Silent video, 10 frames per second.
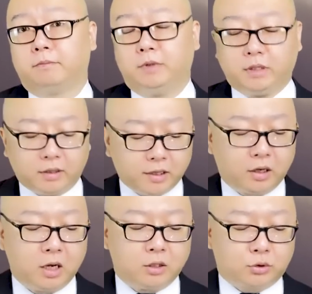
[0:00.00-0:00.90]
你可以看
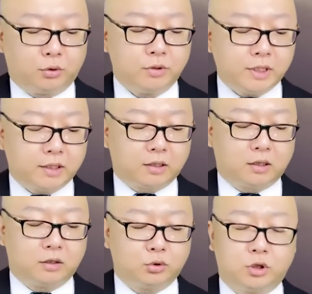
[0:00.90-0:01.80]
到，从这
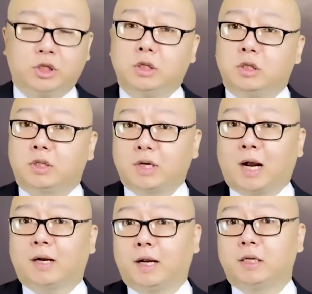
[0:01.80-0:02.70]
个就是治
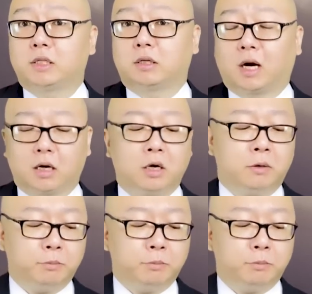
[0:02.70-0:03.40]
沙开始啊，